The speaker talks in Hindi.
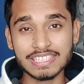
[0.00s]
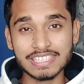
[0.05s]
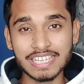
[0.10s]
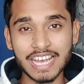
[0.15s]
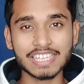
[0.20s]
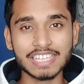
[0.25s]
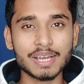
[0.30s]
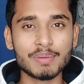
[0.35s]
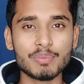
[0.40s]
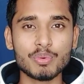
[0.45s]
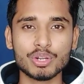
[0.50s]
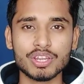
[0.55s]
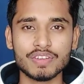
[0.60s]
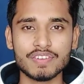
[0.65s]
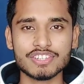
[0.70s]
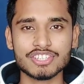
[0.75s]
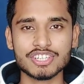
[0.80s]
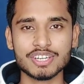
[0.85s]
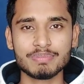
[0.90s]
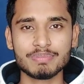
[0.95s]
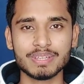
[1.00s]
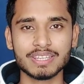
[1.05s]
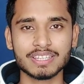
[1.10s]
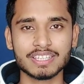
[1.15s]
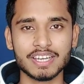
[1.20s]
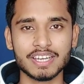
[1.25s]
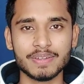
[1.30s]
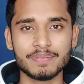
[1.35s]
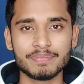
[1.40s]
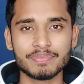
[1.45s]
ज़्यादा मोटिवेशन
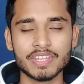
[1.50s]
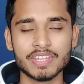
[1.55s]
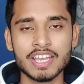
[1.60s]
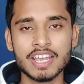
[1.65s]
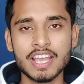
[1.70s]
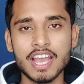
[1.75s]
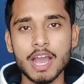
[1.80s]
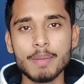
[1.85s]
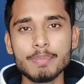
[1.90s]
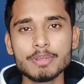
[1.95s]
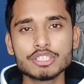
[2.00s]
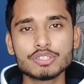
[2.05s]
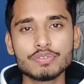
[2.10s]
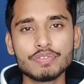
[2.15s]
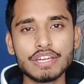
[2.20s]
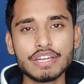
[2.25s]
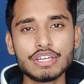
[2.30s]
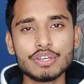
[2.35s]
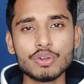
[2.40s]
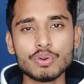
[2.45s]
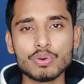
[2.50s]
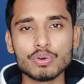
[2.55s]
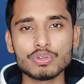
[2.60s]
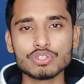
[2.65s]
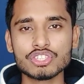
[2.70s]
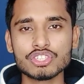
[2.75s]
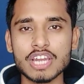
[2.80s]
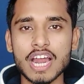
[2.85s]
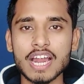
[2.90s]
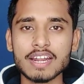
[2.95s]
मिलता है अब इस वीडियो
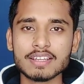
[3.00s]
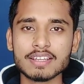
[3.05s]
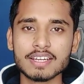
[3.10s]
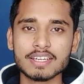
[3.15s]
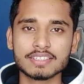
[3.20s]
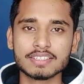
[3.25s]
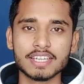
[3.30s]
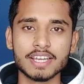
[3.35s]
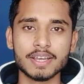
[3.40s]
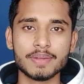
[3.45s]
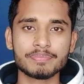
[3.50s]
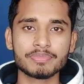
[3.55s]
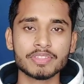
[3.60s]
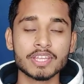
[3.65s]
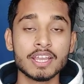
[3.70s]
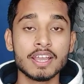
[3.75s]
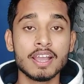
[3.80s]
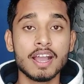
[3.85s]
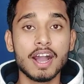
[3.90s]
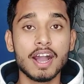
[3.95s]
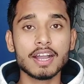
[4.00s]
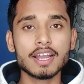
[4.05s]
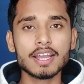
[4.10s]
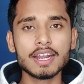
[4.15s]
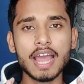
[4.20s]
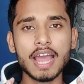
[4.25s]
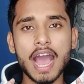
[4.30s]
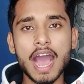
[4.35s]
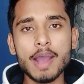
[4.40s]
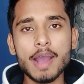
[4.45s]
को स्टार्ट करते हैं
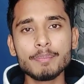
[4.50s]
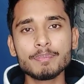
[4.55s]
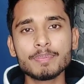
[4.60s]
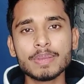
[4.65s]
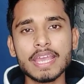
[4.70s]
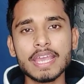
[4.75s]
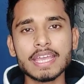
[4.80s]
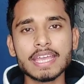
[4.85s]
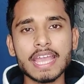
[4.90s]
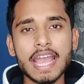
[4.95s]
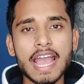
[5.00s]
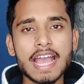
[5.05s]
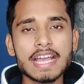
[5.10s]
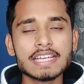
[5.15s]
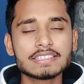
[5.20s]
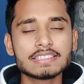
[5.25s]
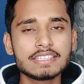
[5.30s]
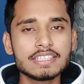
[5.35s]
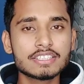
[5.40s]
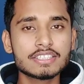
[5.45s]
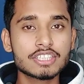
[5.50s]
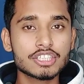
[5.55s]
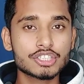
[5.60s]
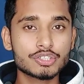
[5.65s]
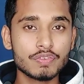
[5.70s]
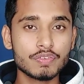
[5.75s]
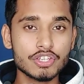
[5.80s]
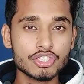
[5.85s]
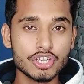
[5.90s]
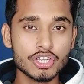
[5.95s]
अगर आप भी एक ऐसी
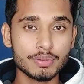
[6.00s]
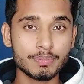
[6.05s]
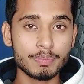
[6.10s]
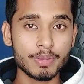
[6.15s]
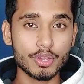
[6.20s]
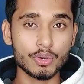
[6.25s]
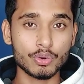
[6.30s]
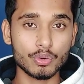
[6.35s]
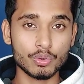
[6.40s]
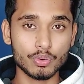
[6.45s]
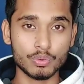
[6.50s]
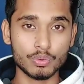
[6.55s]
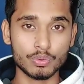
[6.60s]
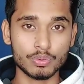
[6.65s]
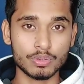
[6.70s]
सिचुएशन में हो